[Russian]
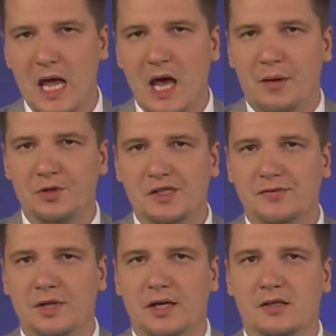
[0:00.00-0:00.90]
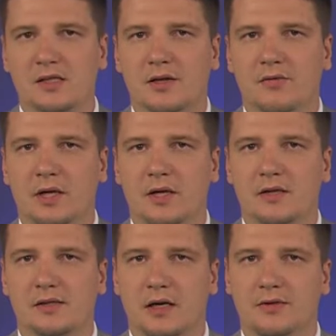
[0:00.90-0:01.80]
Общественники оценивали
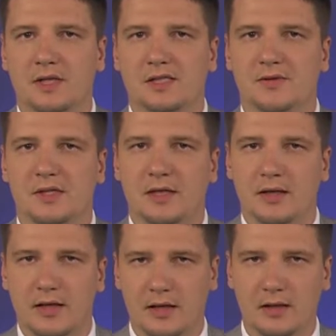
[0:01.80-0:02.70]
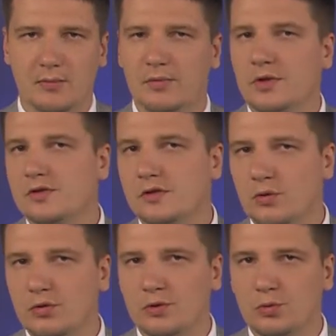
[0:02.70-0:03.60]
их соответствие стандартам,
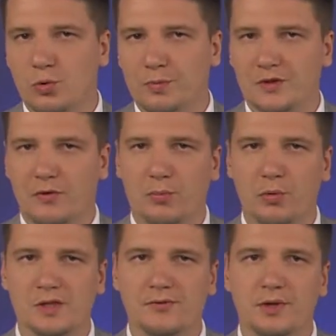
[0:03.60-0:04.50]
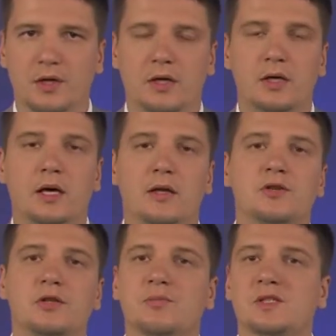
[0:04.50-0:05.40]
износ, удобство пользования и,
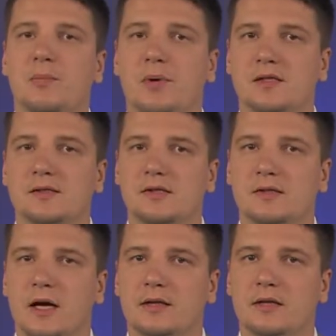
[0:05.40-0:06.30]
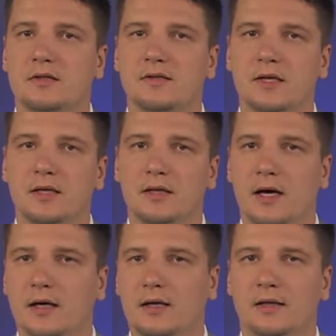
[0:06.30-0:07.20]
конечно, безопасность как для детей,
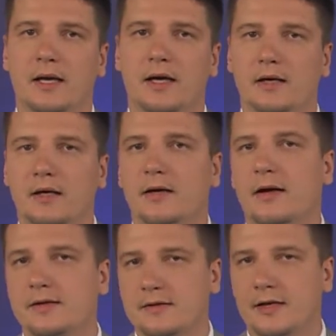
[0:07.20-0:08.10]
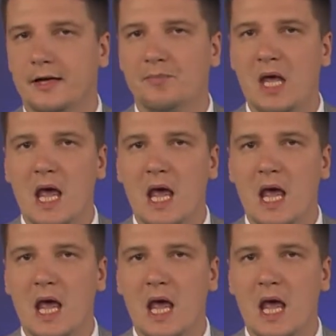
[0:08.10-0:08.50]
так и для их родителей.